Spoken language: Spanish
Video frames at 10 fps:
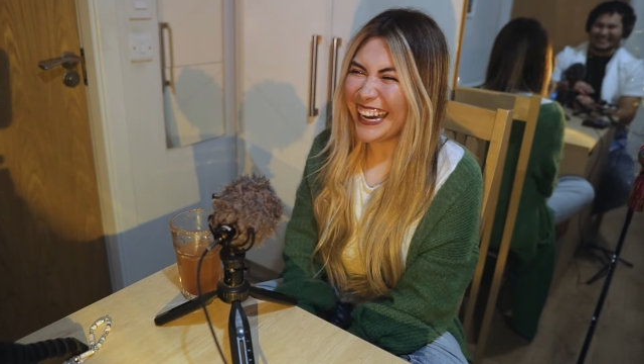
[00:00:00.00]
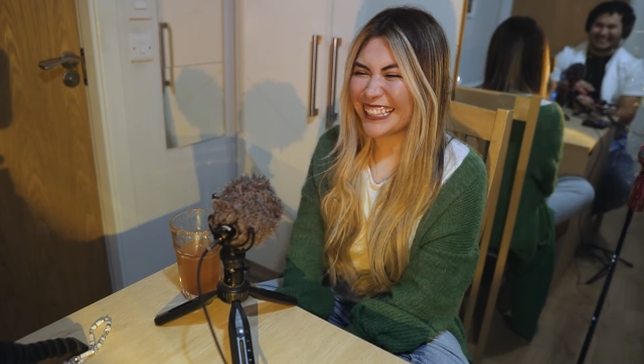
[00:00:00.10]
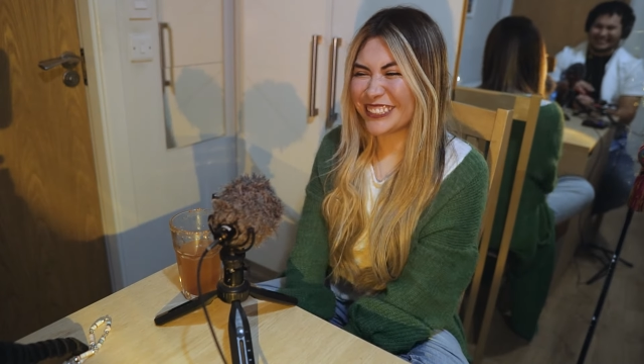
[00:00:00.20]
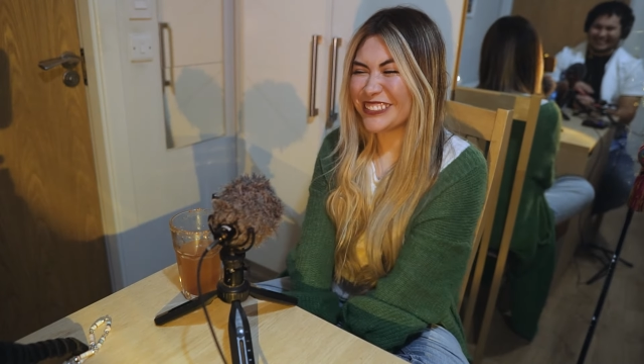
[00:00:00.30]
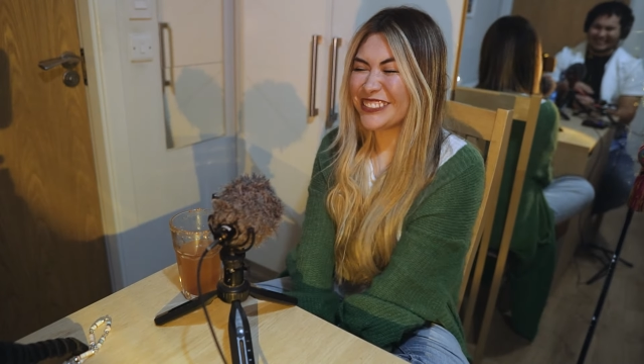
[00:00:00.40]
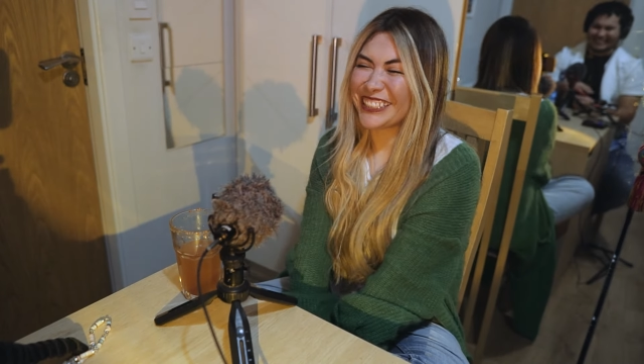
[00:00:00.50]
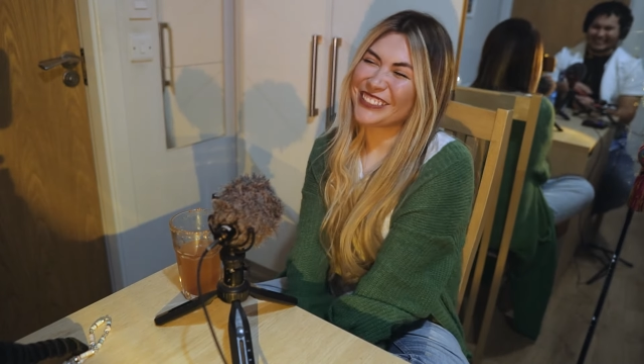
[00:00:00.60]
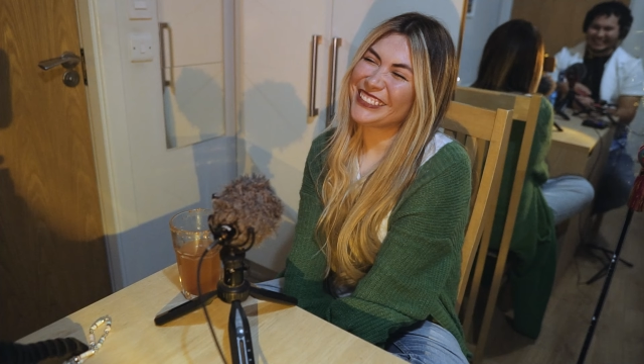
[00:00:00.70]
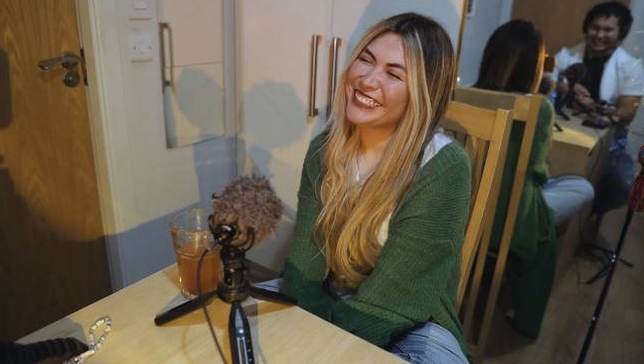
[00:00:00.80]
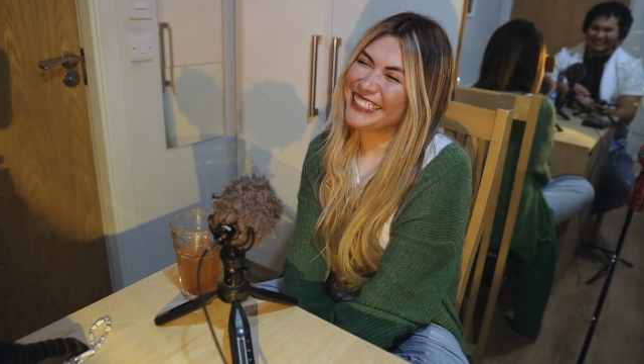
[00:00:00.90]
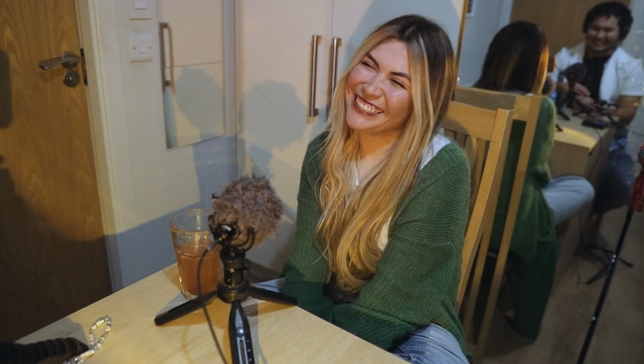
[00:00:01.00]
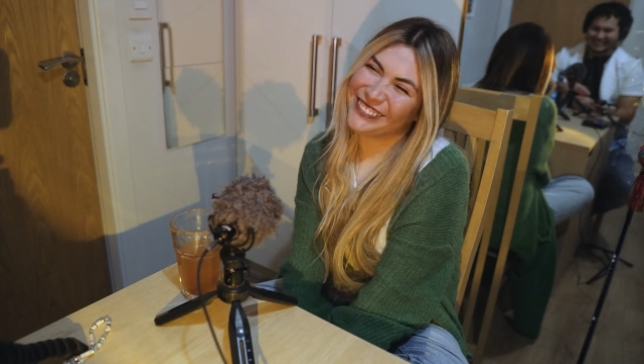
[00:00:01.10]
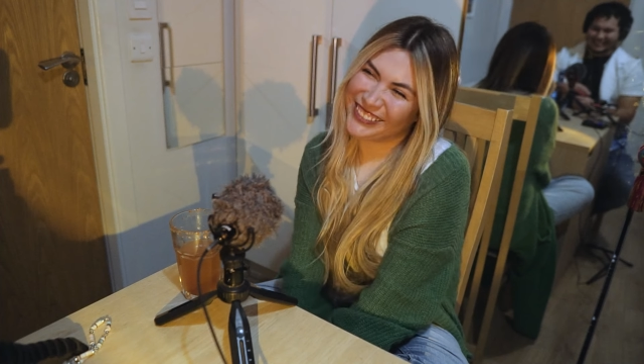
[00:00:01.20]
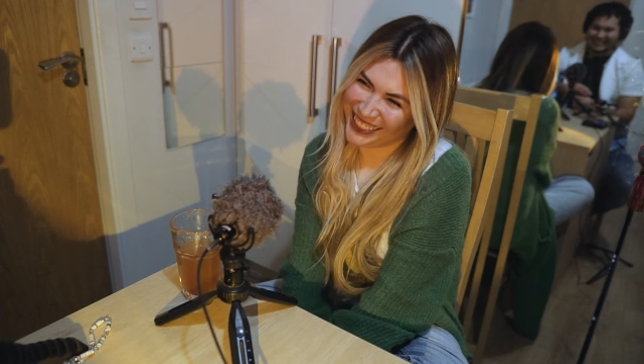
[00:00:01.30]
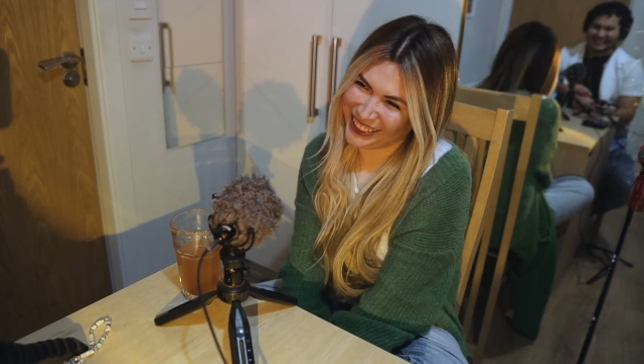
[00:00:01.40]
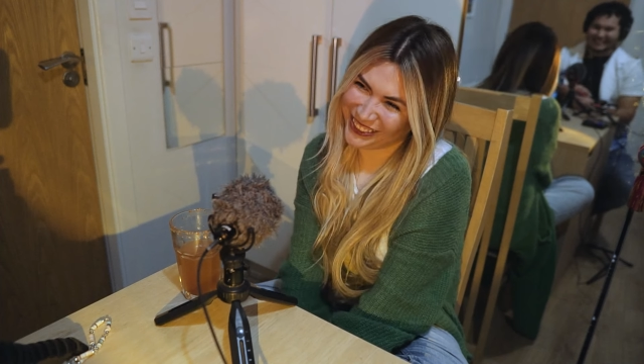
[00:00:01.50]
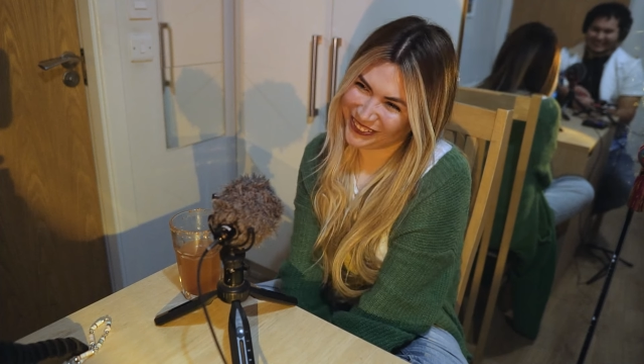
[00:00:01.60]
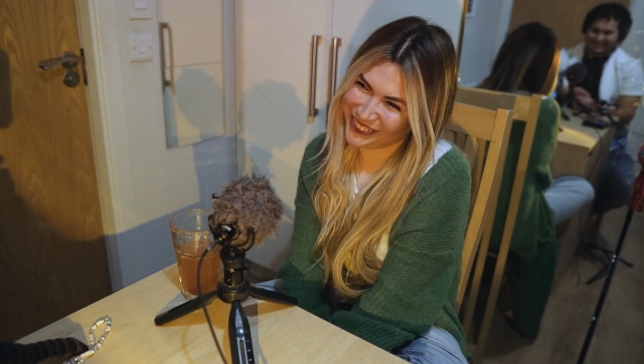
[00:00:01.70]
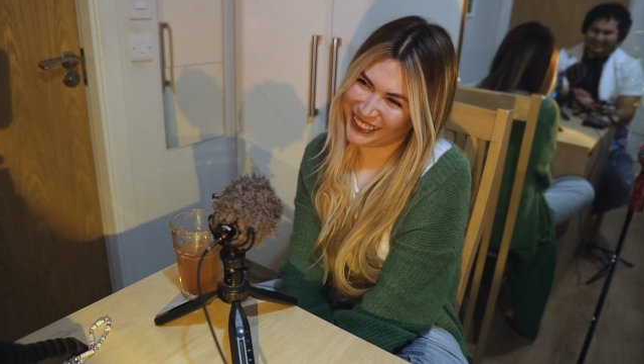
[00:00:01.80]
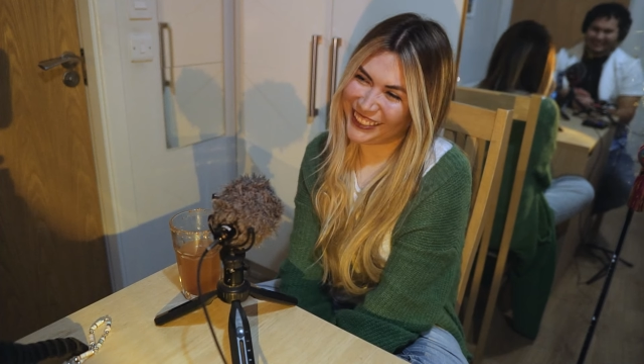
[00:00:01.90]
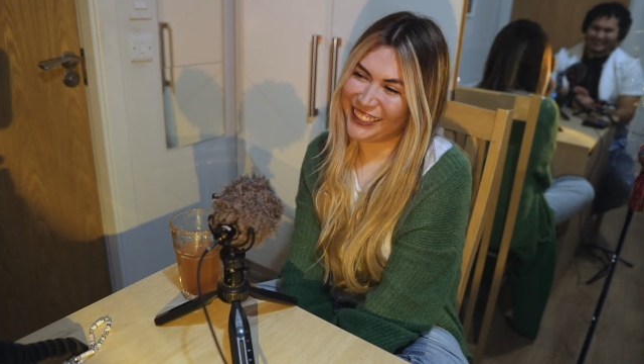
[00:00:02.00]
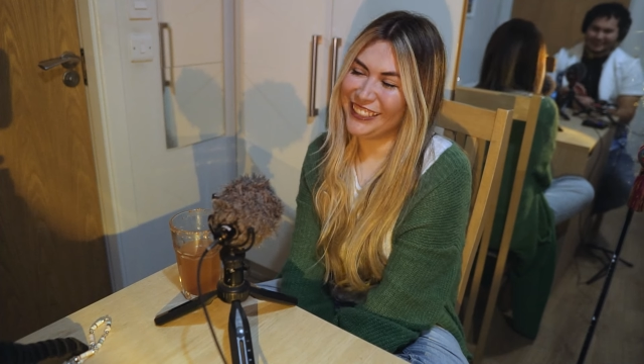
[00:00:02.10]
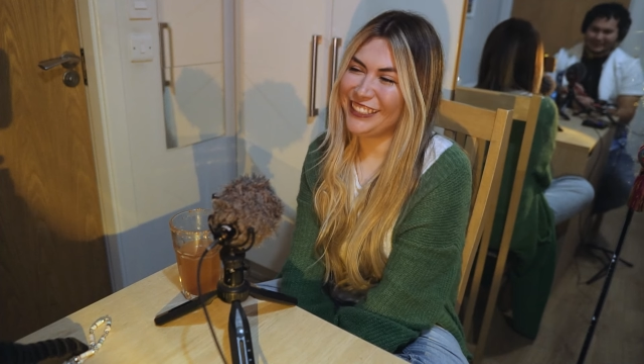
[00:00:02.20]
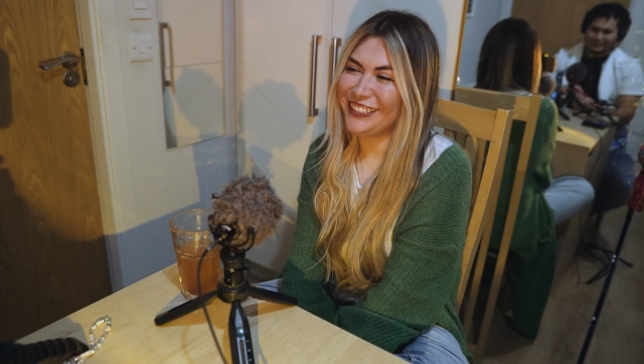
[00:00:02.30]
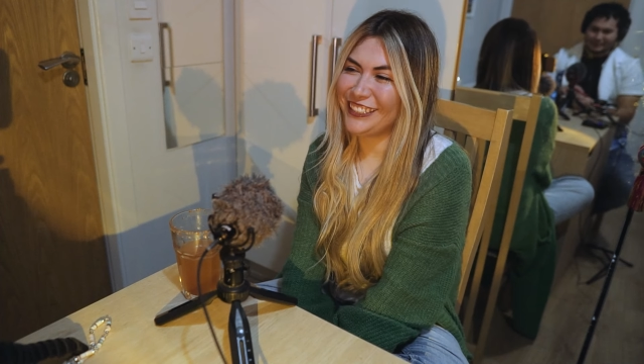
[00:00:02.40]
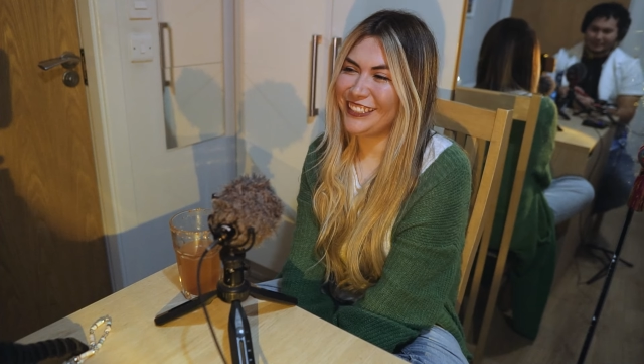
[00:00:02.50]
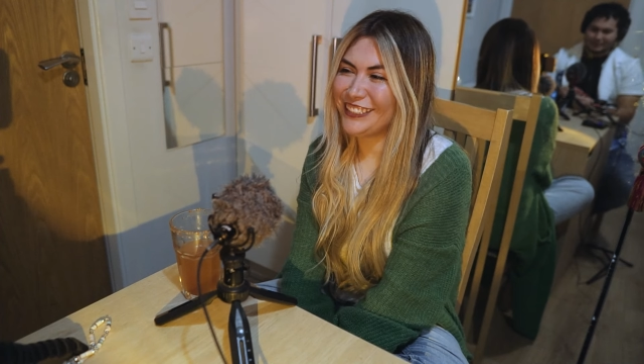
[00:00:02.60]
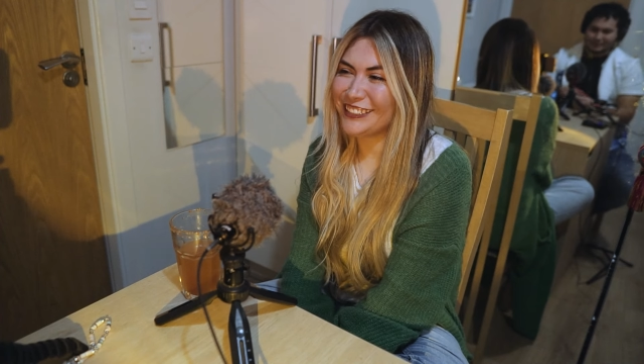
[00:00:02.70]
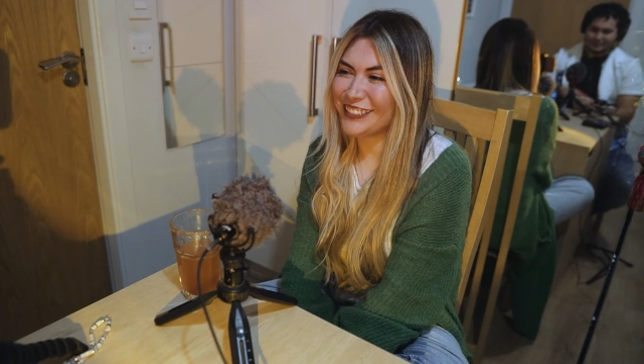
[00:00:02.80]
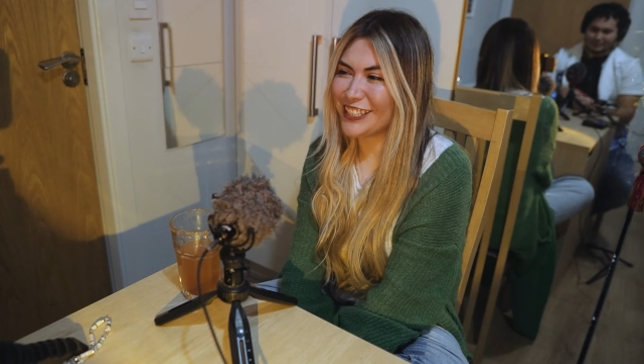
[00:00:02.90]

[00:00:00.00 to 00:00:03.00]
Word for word: a todos los que nos están escuchando. Y, y si